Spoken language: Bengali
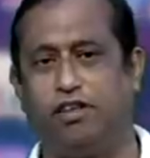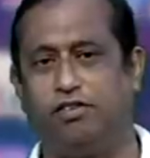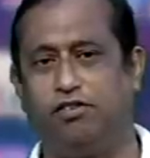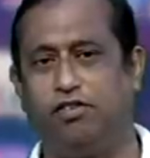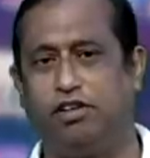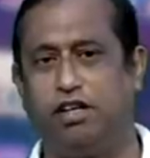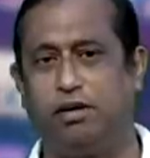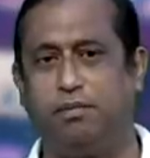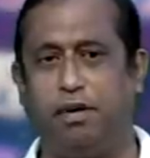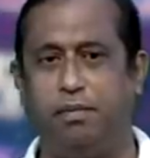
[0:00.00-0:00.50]

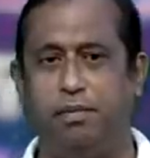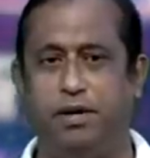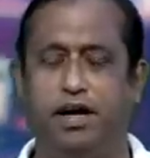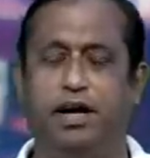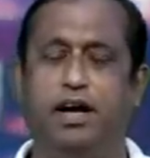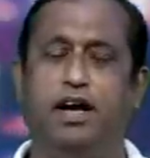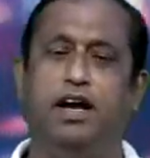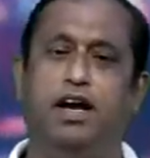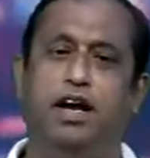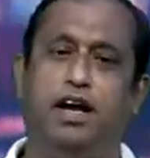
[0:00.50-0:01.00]
রাজনৈতিকভাবে
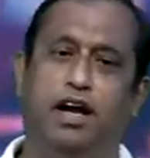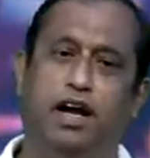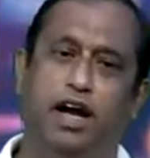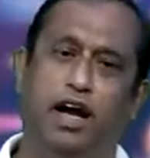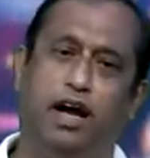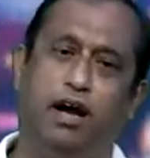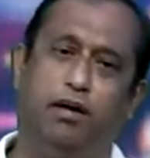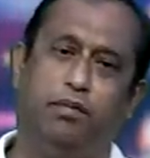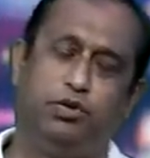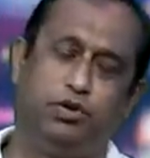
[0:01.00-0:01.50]

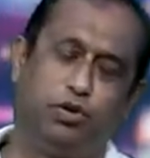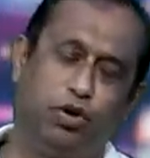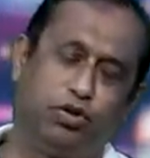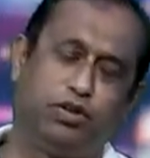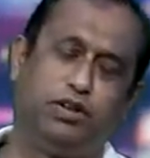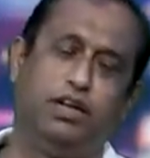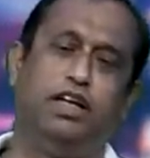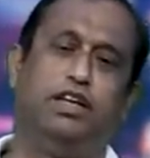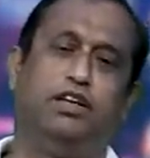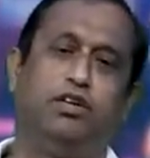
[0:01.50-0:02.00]

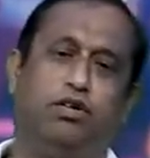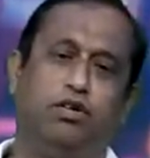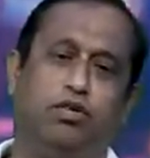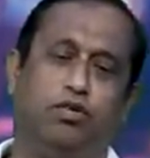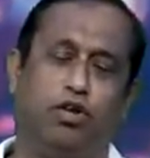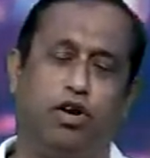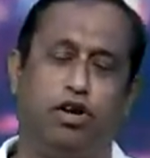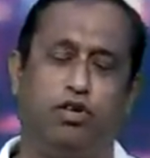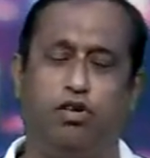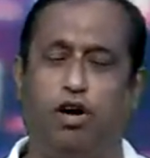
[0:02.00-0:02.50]
শক্তিহীন
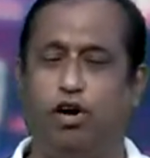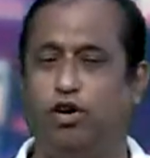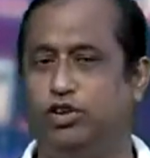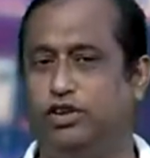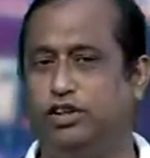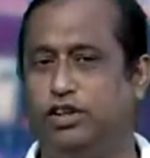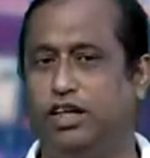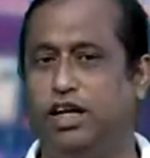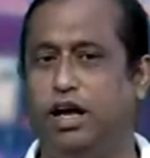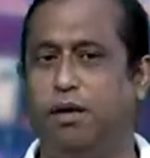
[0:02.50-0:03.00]
করে দেওয়া
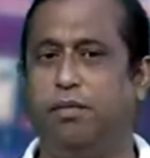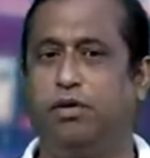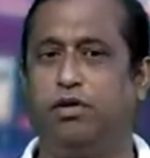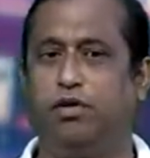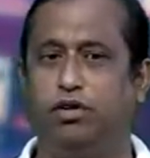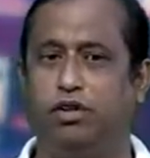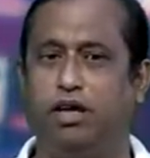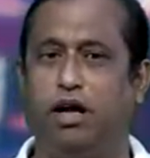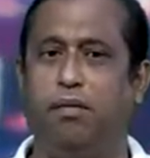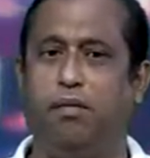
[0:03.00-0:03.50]
হচ্ছে এমন
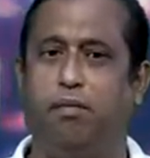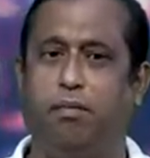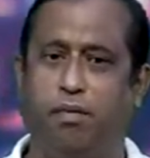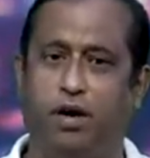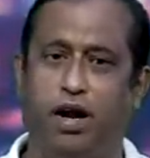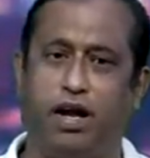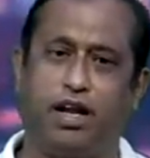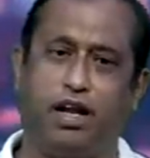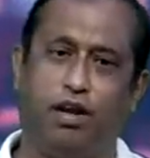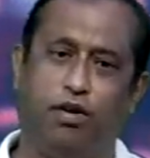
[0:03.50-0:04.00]
কথা
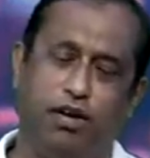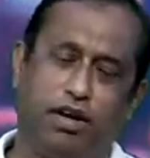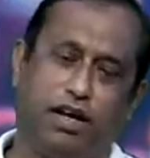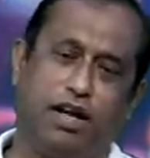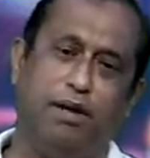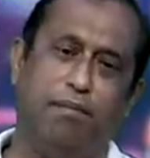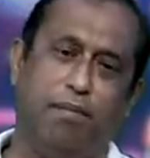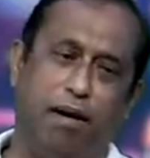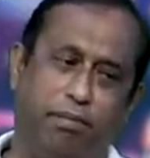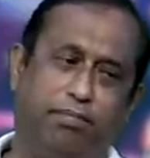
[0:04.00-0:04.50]
বরাকের
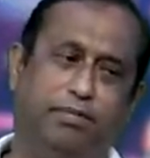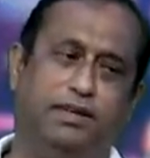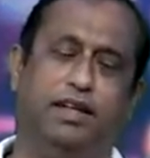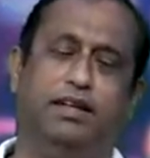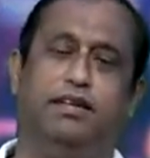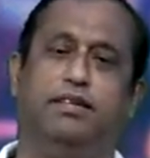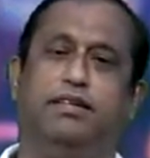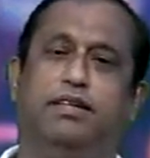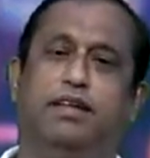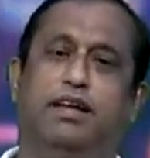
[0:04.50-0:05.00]
অনেকেই
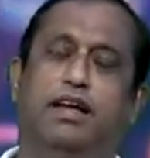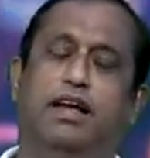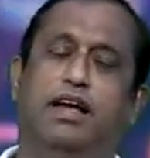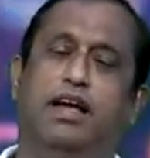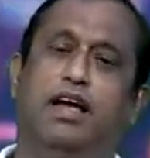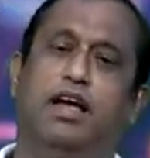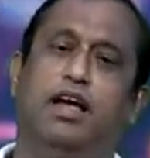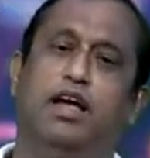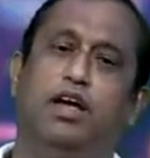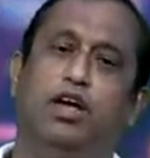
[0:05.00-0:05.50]
ভাবছেন
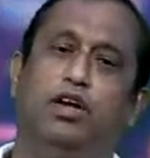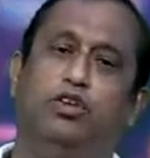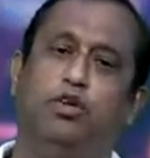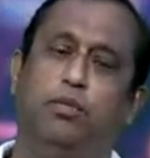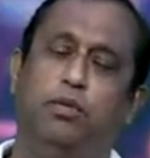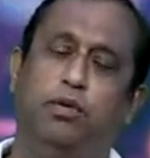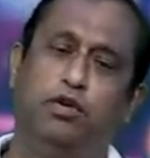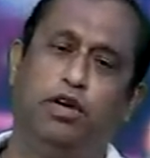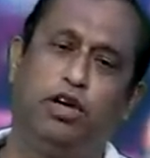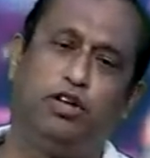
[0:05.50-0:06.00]
তো
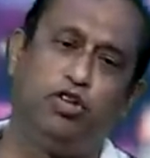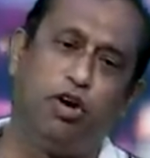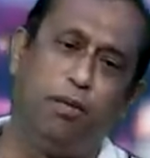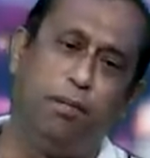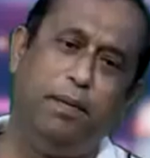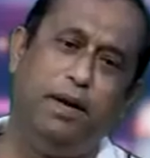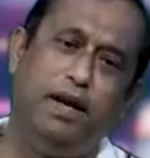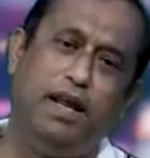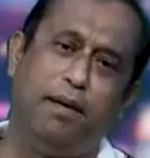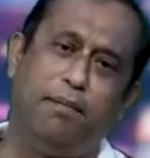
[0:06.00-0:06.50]
বন্ধুরা সব
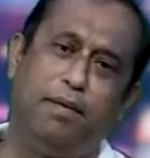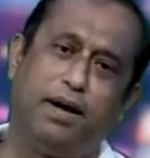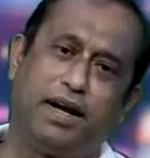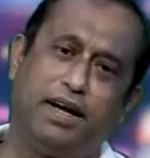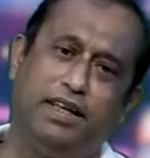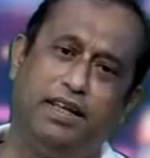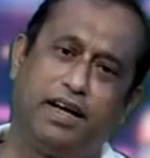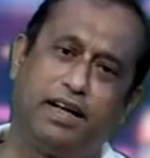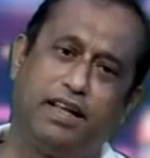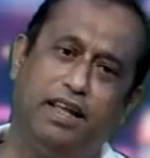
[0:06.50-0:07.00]
মিলিয়ে আমরা
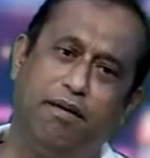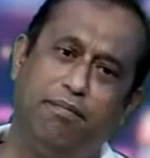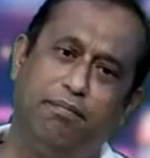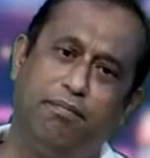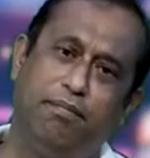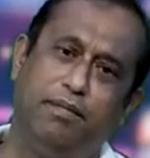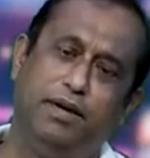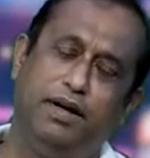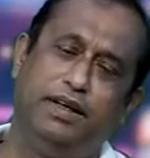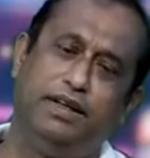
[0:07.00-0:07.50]
কি দেখলাম
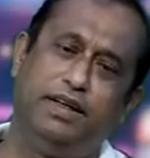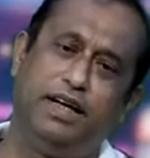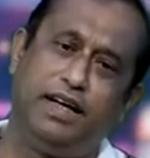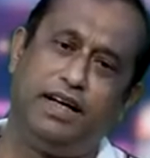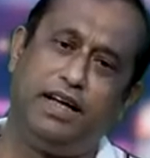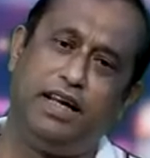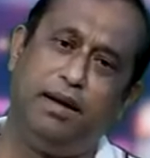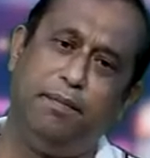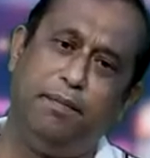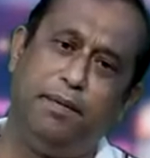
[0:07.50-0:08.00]
যে
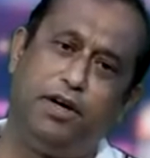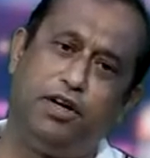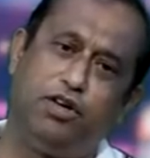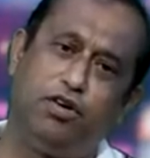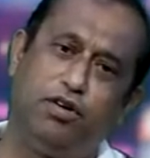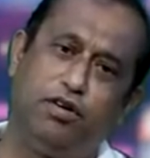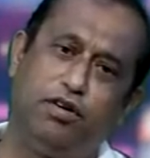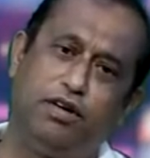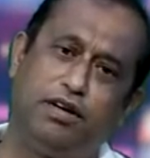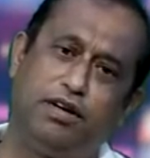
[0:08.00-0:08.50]

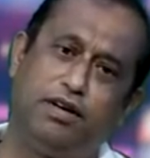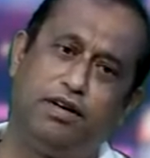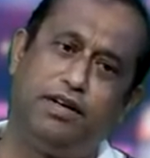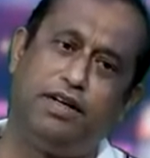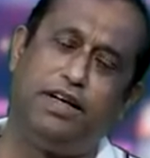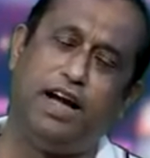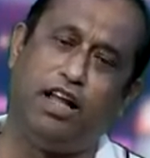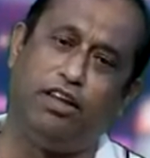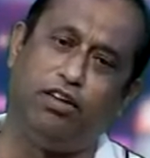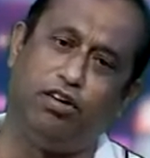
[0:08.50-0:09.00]
ডিলিমিটেশন
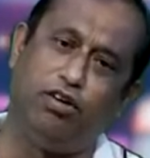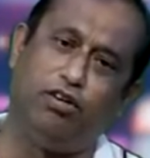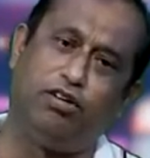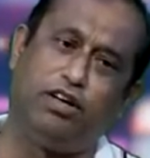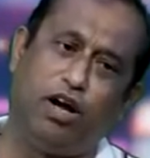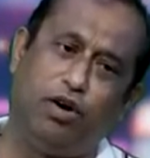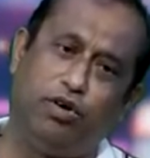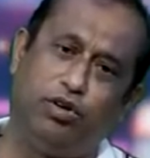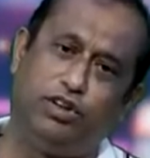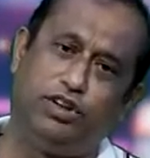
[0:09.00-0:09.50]
যে
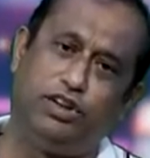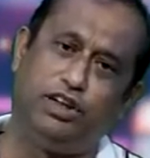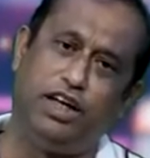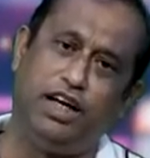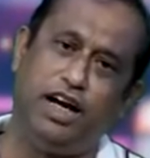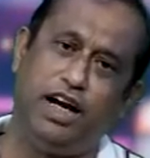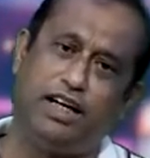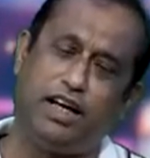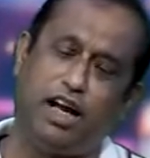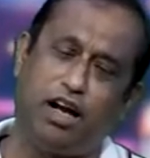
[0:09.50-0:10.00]
আন্দোলনটা হচ্ছে
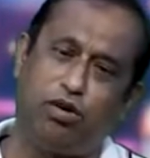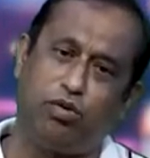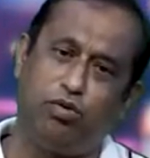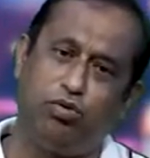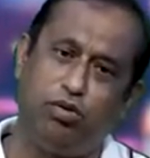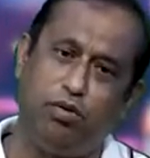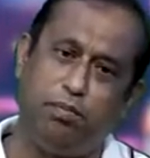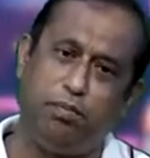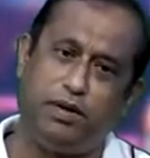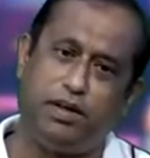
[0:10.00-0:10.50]
এটা
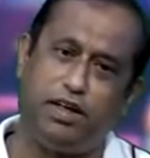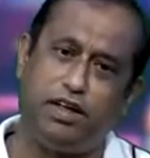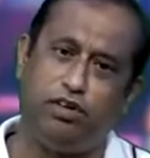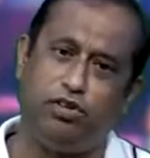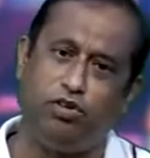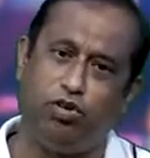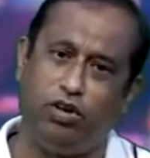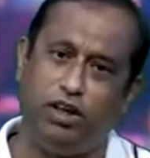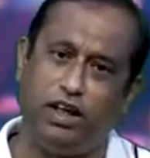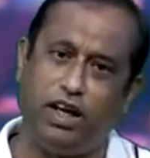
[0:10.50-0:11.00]
কোনো বিশেষ
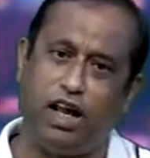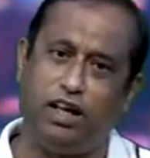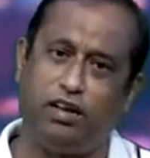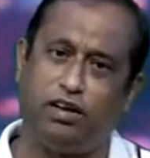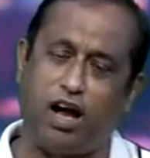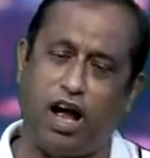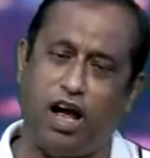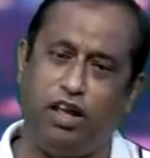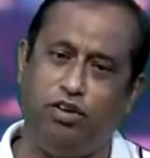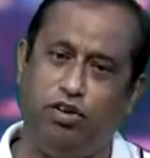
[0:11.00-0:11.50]
দলের
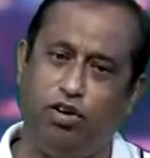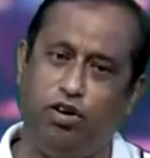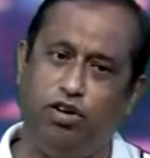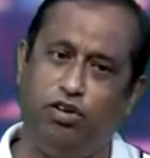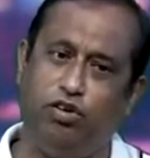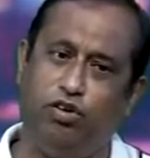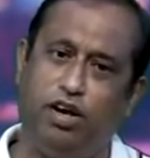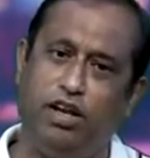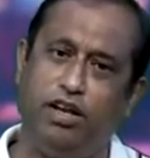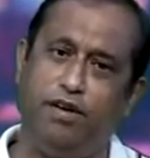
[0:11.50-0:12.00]

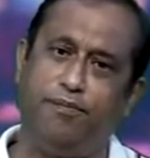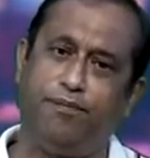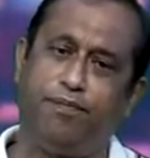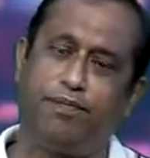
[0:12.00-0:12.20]
আন্দোলন নয়